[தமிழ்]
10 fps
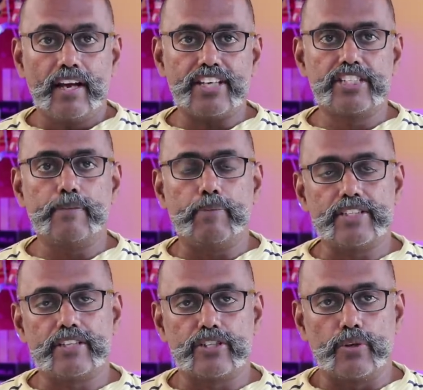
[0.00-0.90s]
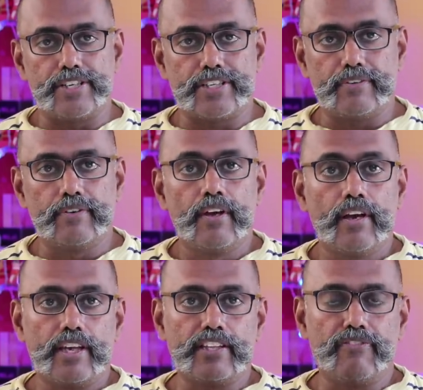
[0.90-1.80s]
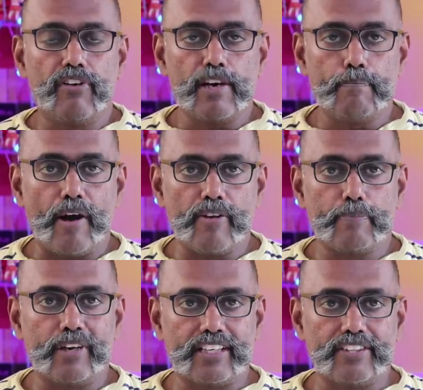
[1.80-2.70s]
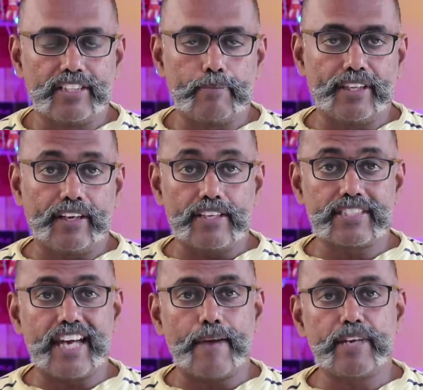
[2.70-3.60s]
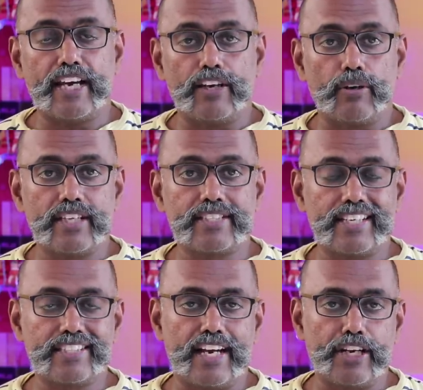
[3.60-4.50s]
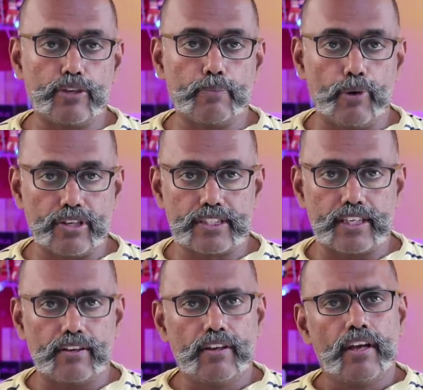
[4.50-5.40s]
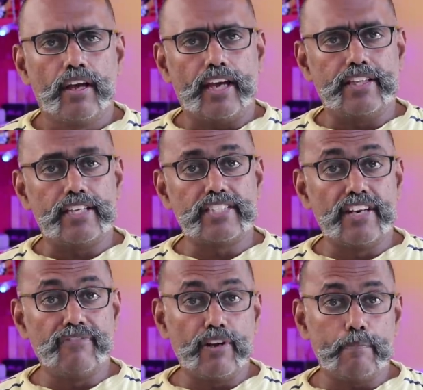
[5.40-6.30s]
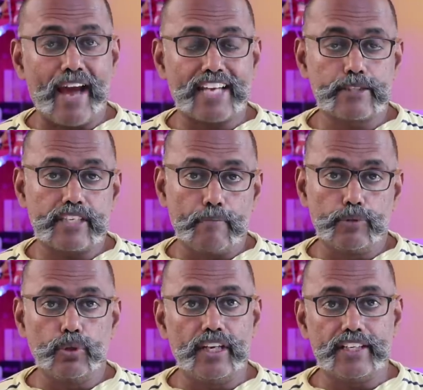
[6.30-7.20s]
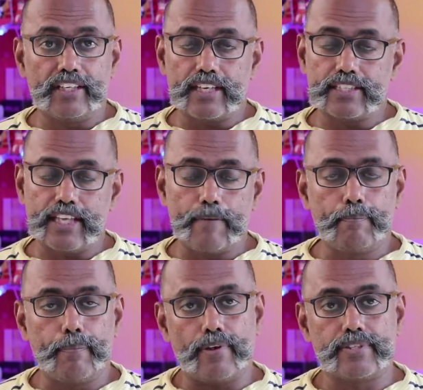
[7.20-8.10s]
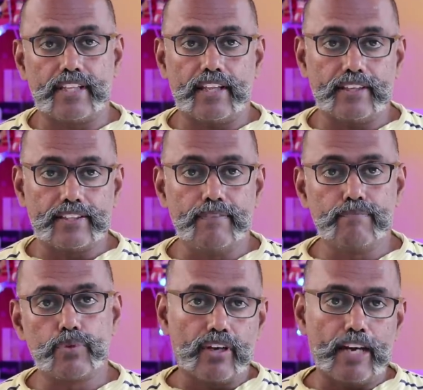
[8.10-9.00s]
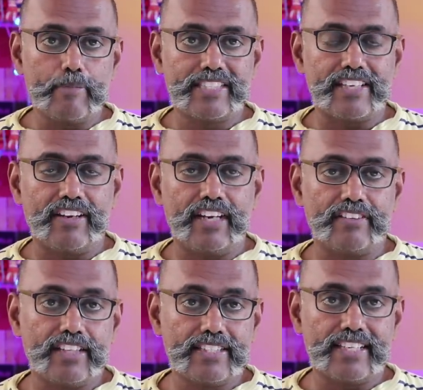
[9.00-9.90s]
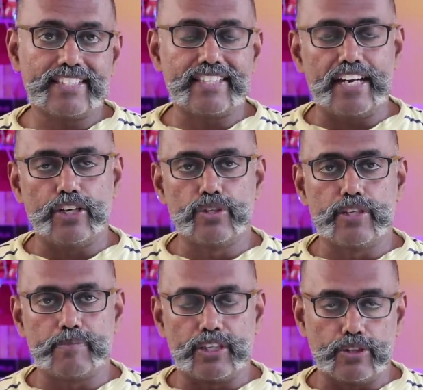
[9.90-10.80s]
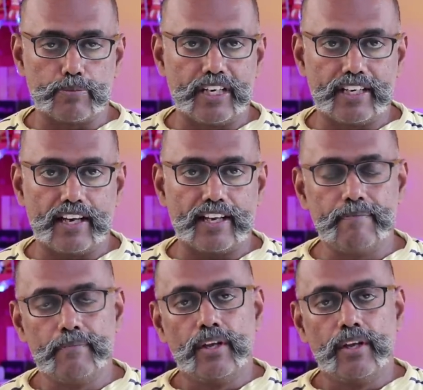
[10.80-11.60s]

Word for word: ஹெச்டி ப்ளஸ் ரெசல்யூஷன் இந்த ஃபோனை பவர் பண்ணுறது வந்து பார்த்தீங்கன்னா ஸ்னாப் ட்ராகனோட சிக்ஸ் தேர்ட்டி டூ ப்ராசஸர் இந்த ஜென்ஃபோன் மேக்ஸ் எம் டூல இருக்கிற சேம் ப்ராசஸ் தான் இது ஸோ ரெட்மி செவன்ல வந்து சிக்ஸ் தேர்ட்டி டூ சிப்செட் யூஸ் பண்ணியிருக்காங்க